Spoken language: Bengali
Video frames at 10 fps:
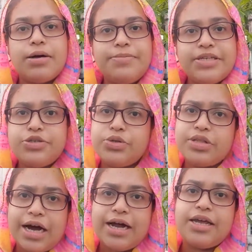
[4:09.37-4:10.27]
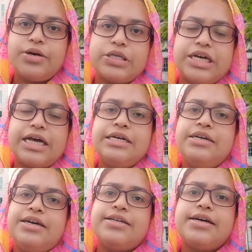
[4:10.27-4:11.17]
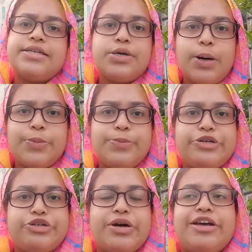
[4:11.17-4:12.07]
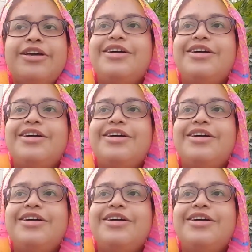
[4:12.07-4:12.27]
বীজ তো থাকারই কথা এটা একটা কমন বিষয়